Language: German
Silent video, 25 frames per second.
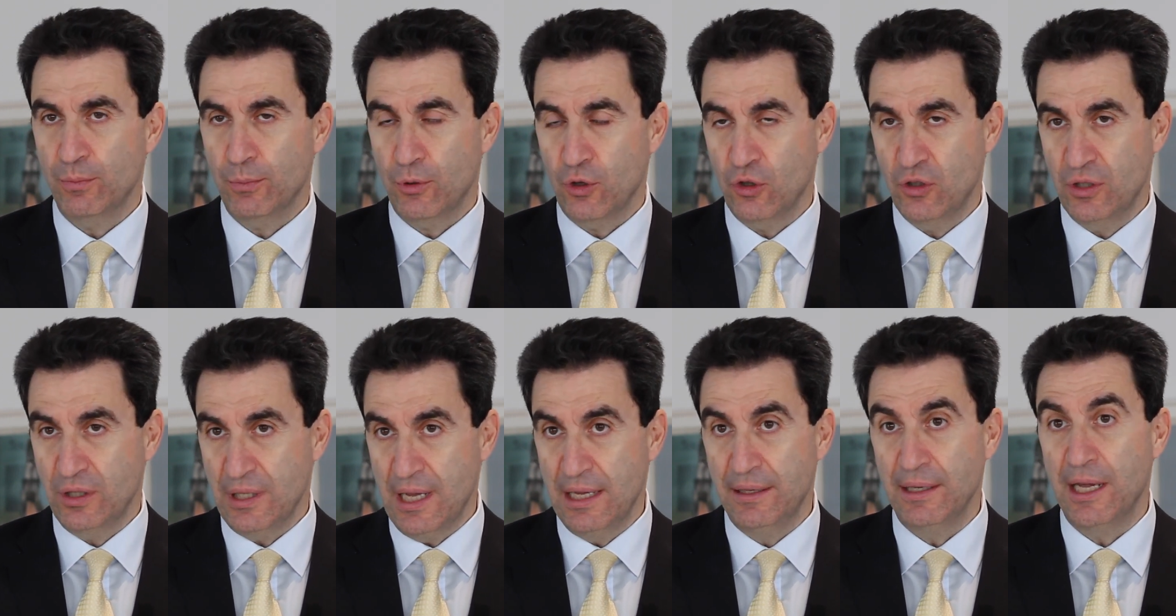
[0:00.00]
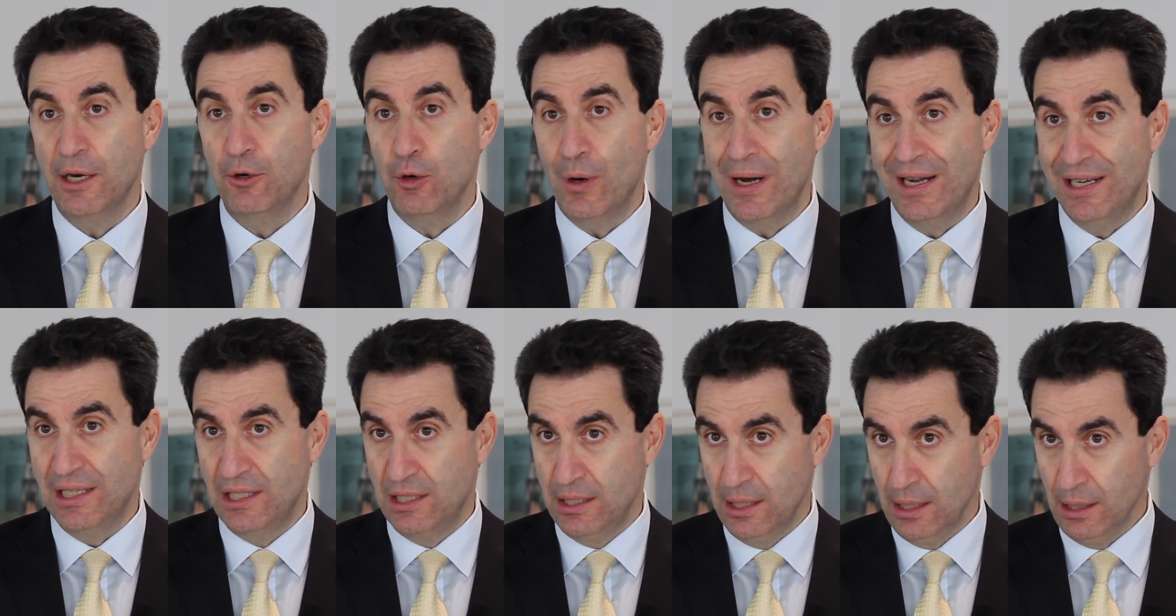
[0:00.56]
Prozent
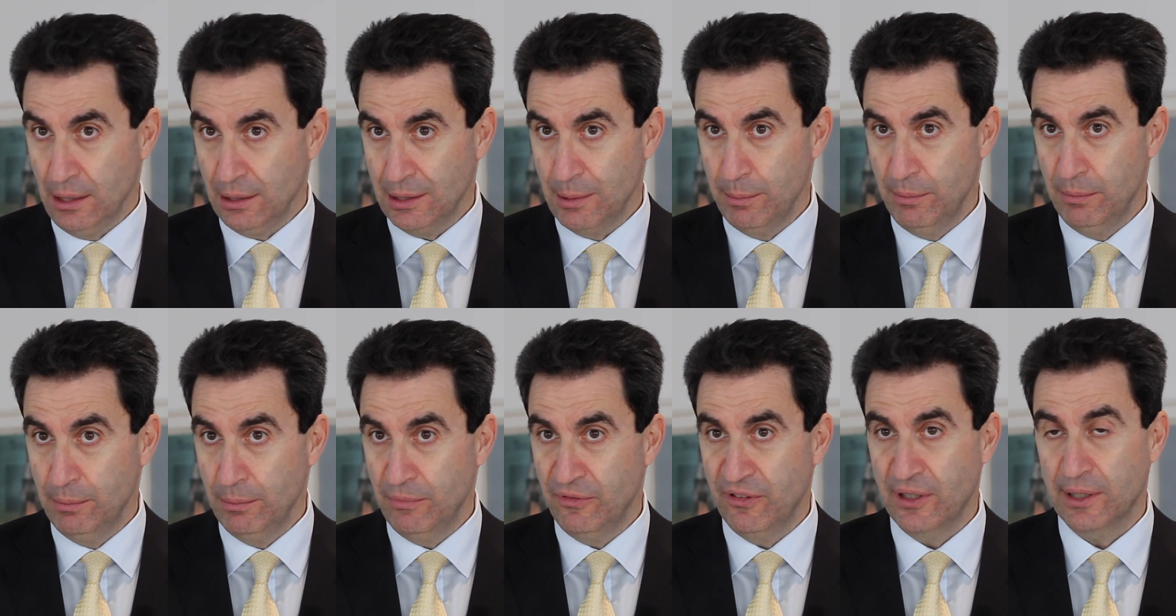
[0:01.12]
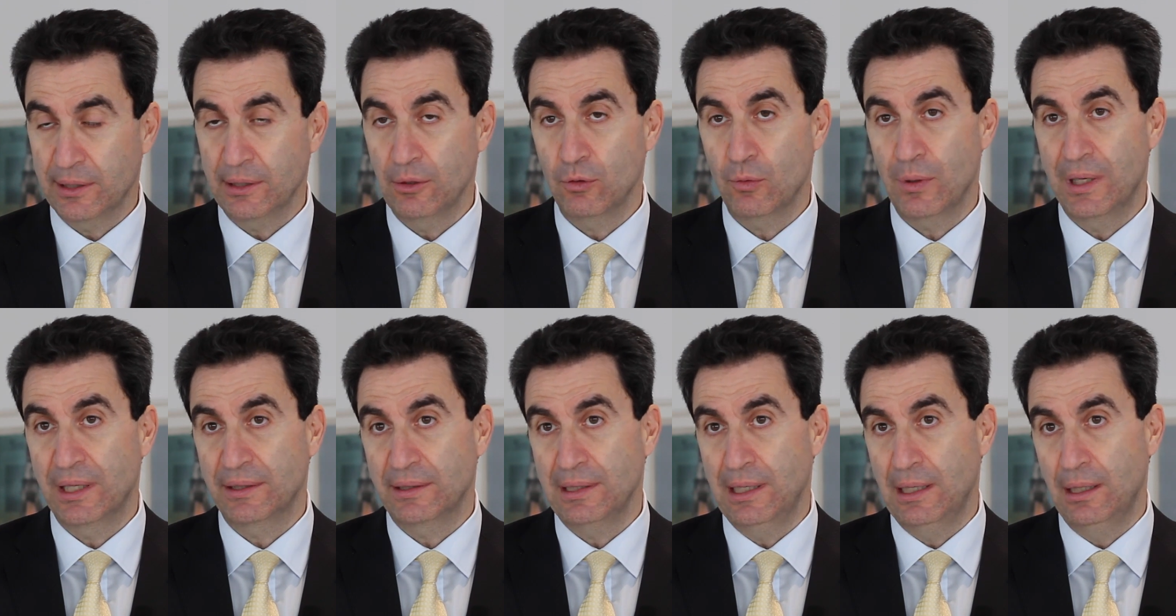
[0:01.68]
annualisiert im vierten
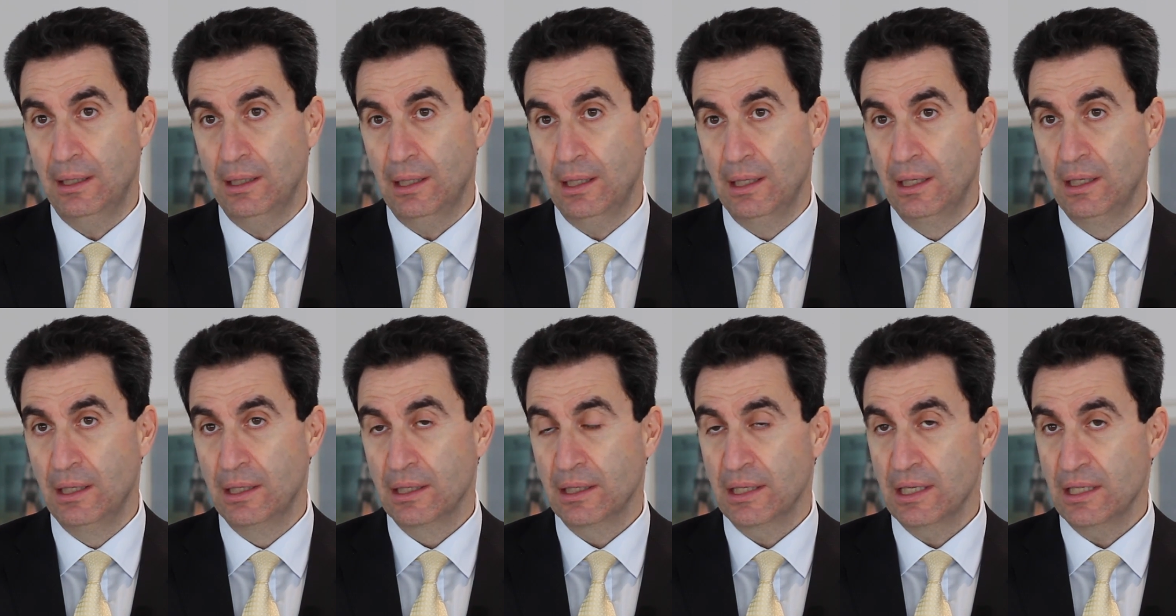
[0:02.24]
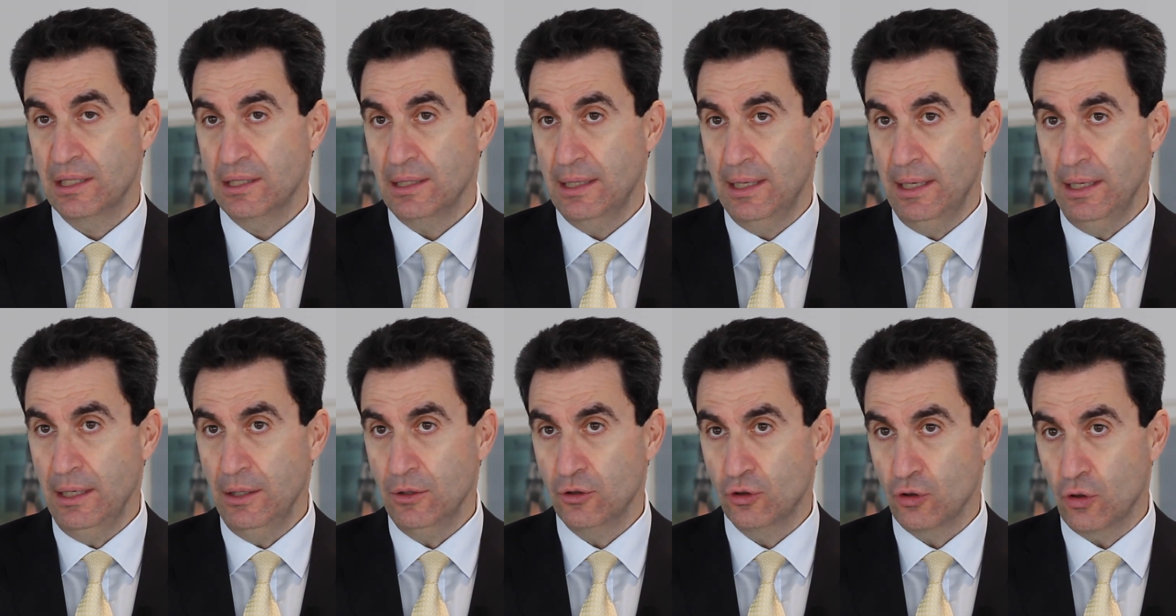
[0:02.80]
Quartal
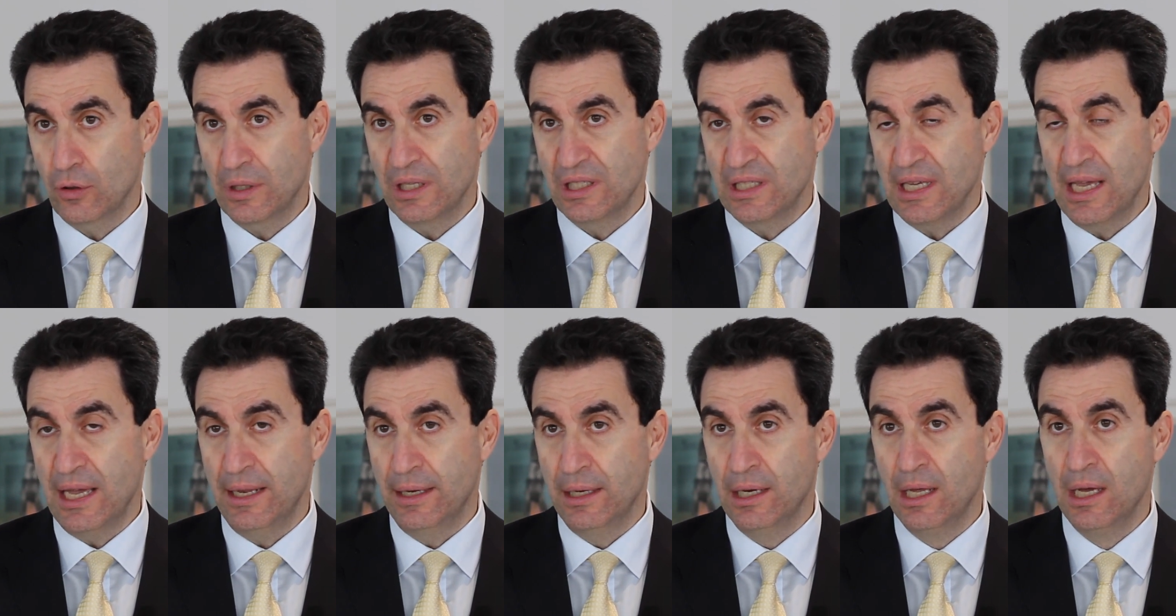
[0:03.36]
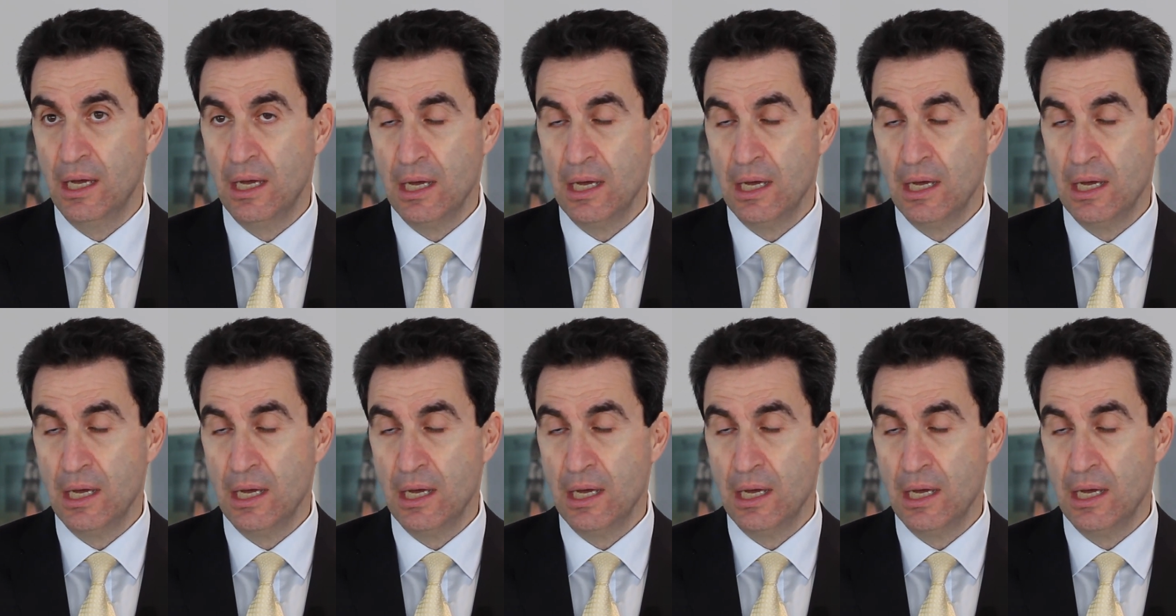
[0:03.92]
gesehen. So gesehen,